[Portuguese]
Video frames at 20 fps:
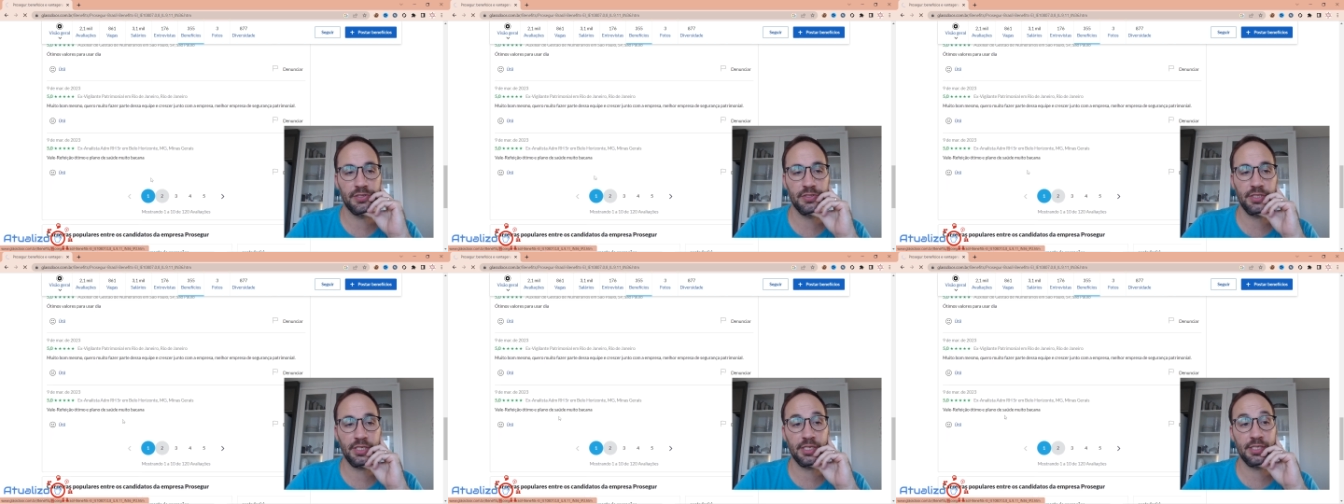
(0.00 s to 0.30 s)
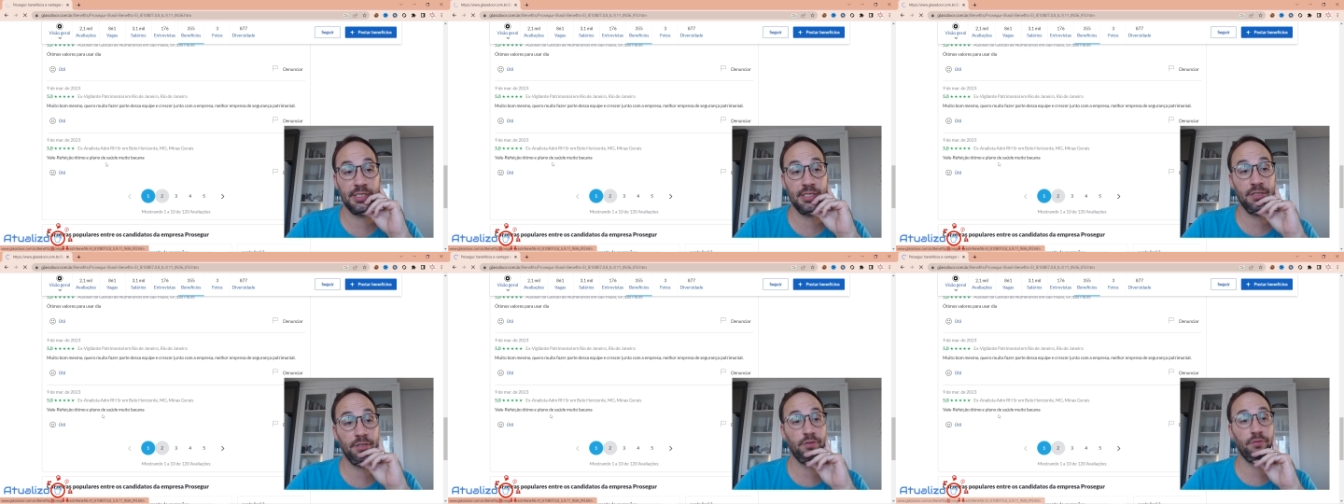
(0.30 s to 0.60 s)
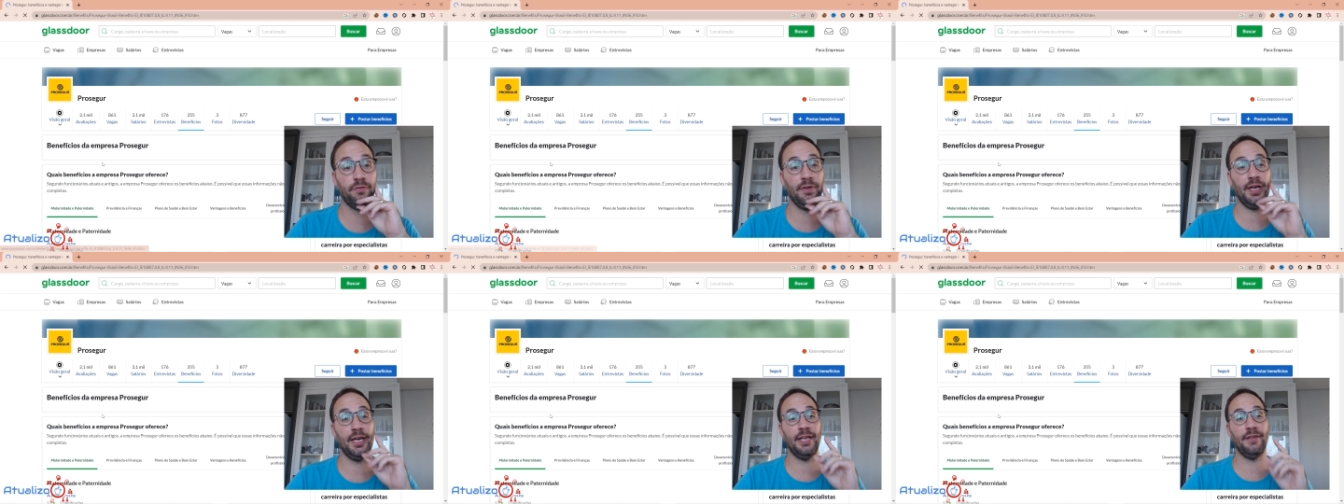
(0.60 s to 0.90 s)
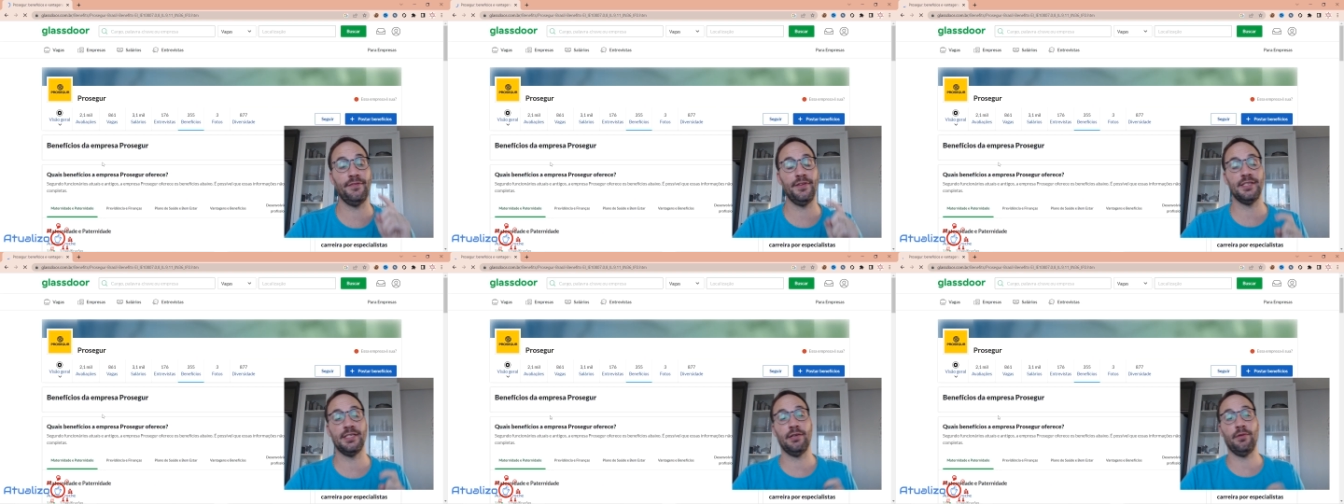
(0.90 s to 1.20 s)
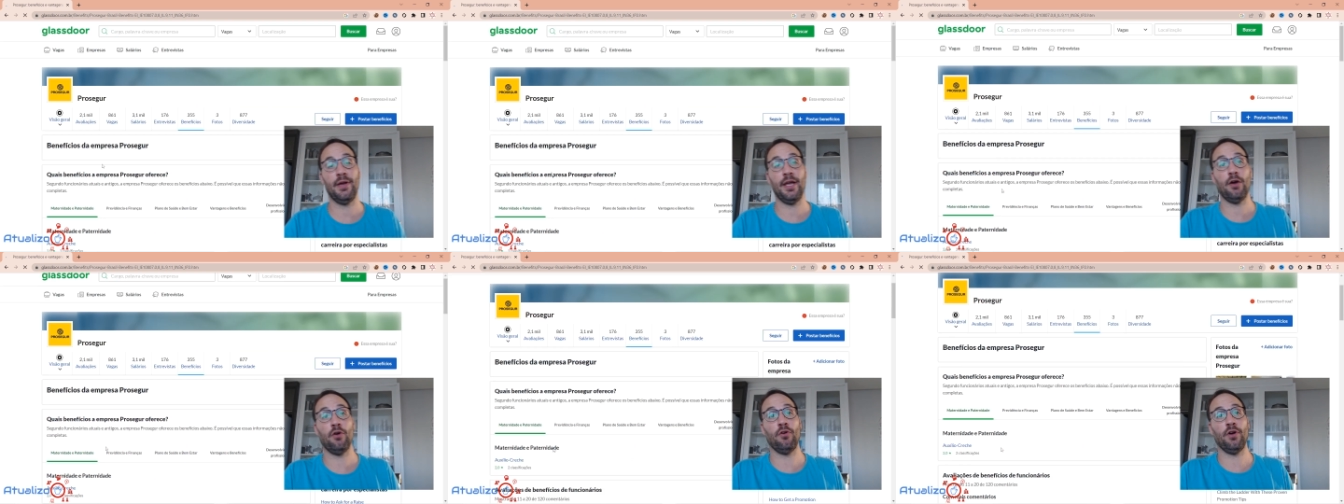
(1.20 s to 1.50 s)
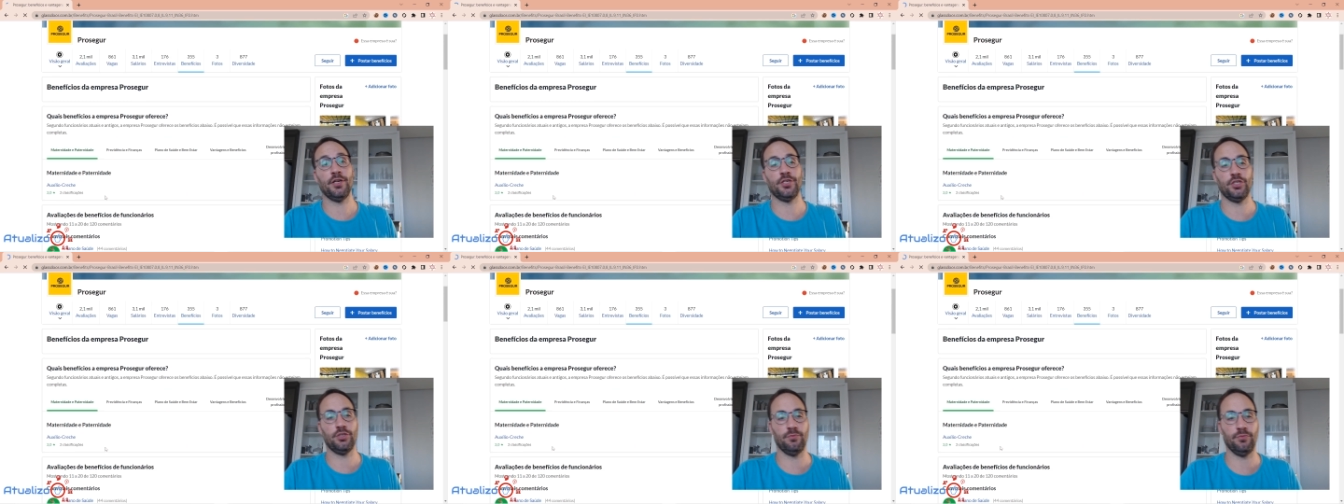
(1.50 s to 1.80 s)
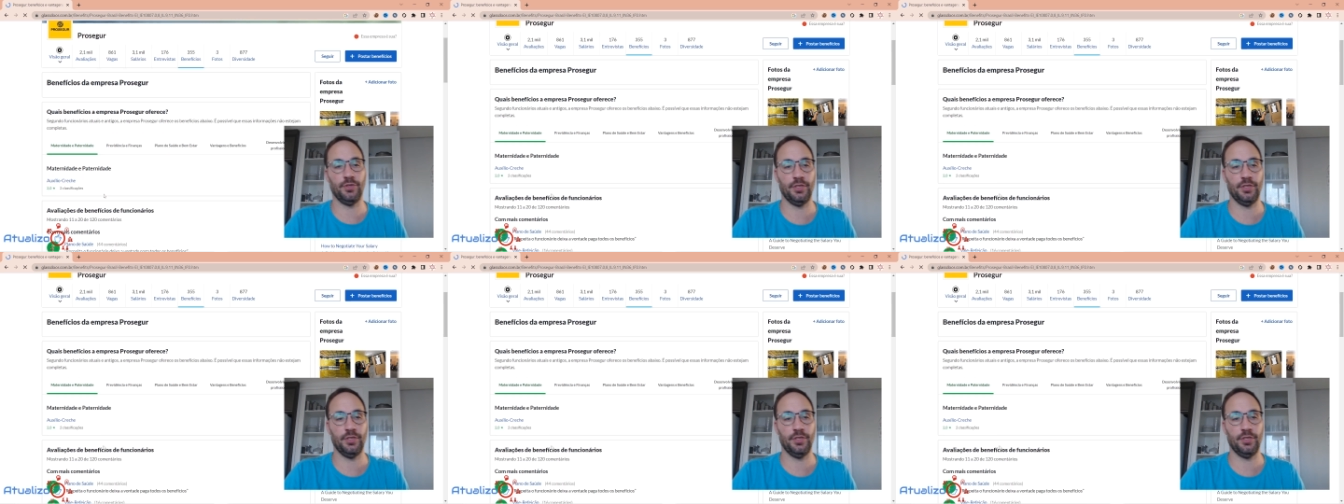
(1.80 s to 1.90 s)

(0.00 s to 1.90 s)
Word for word: Está dizendo que o vale refeição é ótimo.